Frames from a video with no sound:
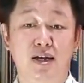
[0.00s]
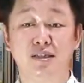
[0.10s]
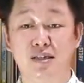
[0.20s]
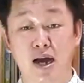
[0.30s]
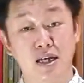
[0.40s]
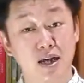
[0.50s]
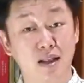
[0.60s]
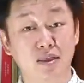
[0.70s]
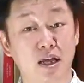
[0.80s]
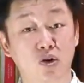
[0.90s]

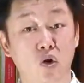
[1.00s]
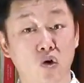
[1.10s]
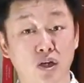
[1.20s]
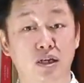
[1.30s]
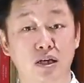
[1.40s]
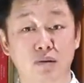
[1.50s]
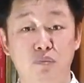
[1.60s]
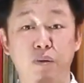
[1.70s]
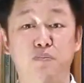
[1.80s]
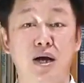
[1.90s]
Kecanggihan teknologi
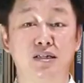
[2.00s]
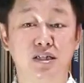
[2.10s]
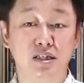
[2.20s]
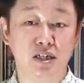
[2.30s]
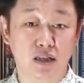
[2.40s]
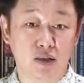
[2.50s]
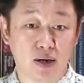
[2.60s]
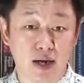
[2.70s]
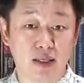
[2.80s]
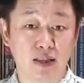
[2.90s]
berbasis
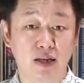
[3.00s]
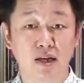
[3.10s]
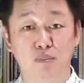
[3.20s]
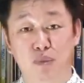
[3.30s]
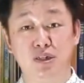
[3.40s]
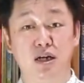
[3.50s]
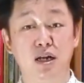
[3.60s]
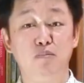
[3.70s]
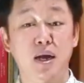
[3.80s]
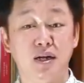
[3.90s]
internet
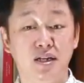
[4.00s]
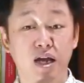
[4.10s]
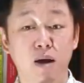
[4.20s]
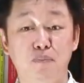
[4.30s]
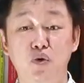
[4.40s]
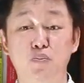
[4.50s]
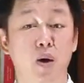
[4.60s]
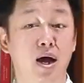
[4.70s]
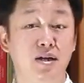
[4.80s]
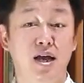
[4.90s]
menjadi media
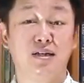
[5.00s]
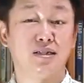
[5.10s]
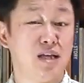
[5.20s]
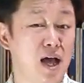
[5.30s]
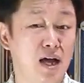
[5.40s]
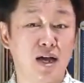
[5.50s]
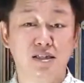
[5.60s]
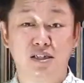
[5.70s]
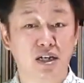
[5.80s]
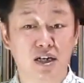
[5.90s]
perubahan yang
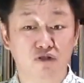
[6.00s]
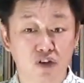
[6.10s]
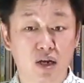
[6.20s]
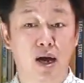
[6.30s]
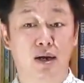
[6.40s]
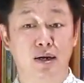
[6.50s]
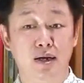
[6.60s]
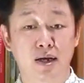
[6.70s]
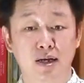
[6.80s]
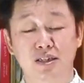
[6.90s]
sangat signifikan
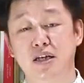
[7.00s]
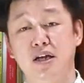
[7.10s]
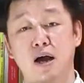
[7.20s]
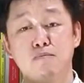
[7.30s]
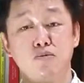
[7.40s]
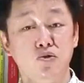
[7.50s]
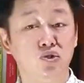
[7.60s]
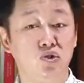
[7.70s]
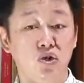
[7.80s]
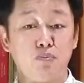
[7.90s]
sehingga
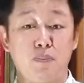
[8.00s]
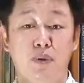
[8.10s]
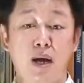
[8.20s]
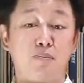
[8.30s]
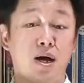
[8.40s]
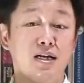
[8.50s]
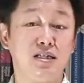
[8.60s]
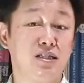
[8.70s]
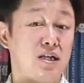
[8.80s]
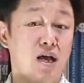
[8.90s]
muncul beberapa
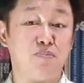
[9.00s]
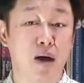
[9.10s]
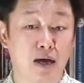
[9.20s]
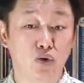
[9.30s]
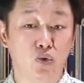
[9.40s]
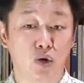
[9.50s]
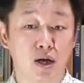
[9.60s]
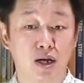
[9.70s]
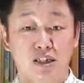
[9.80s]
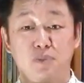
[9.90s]
istilah baru
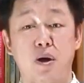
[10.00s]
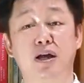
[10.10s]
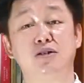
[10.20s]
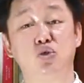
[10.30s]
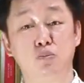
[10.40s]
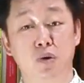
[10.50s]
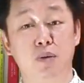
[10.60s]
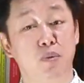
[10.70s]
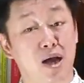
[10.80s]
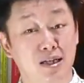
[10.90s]
sebagai
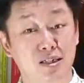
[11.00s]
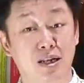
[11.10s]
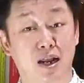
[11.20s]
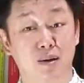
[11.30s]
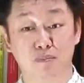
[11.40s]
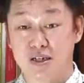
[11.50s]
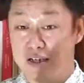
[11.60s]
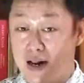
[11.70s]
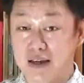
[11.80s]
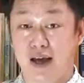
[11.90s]
sumber penghasilan.
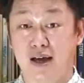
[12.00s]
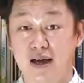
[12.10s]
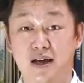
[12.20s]
Misalnya,